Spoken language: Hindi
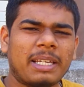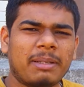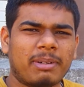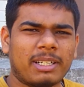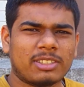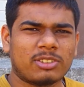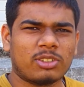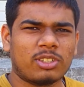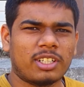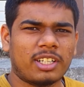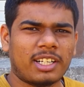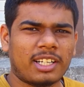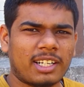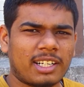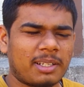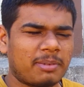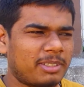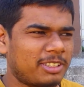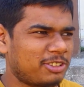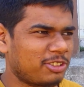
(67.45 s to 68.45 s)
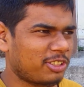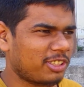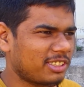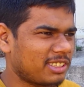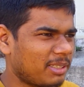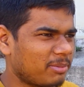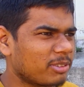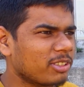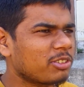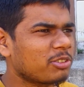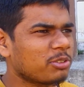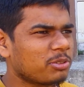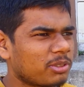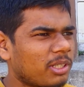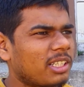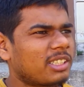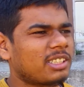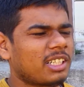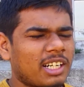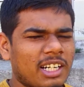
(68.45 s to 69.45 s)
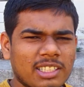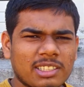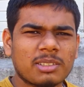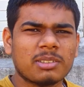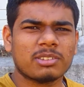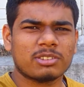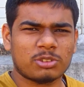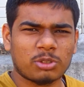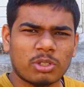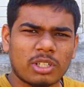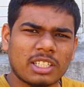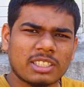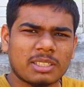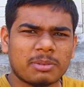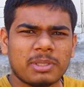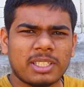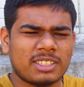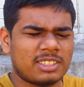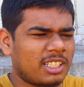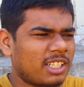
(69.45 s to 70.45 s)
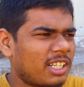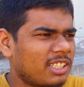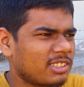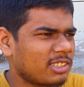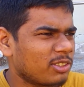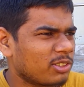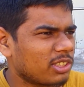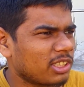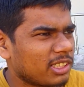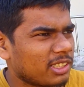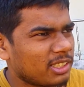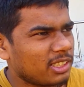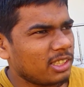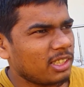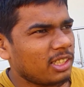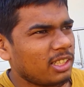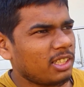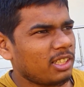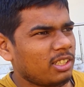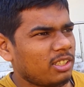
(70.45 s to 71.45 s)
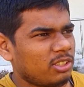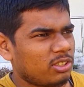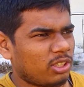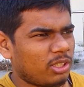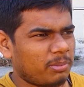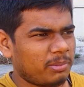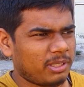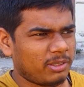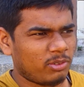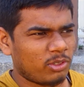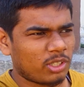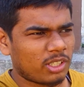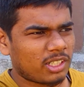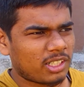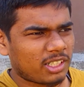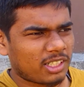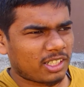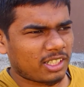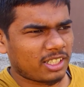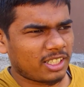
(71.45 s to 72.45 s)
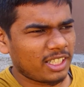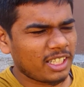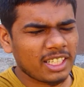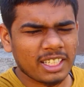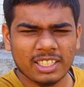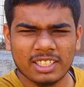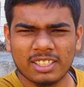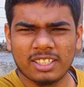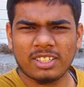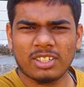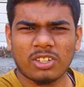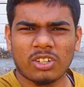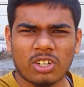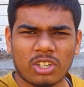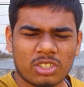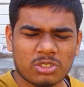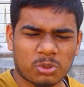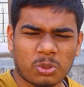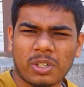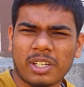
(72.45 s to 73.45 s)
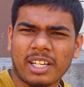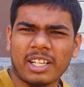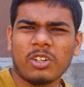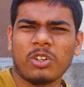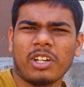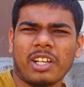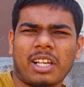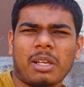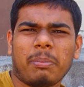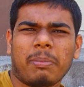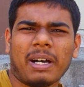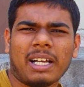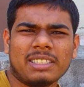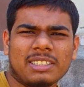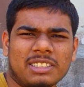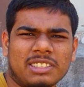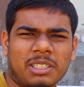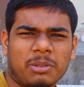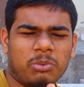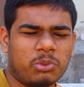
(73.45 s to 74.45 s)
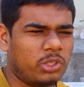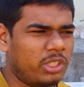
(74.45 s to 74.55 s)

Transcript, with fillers: पहली बार सोल्डरिंग कर रहे हैं बच्चों के हिसाब से तो अच्छा खासा छोटा सा भी अच्छा खासा होता है तो हमने वो की और सोल्डरिंग होने के बाद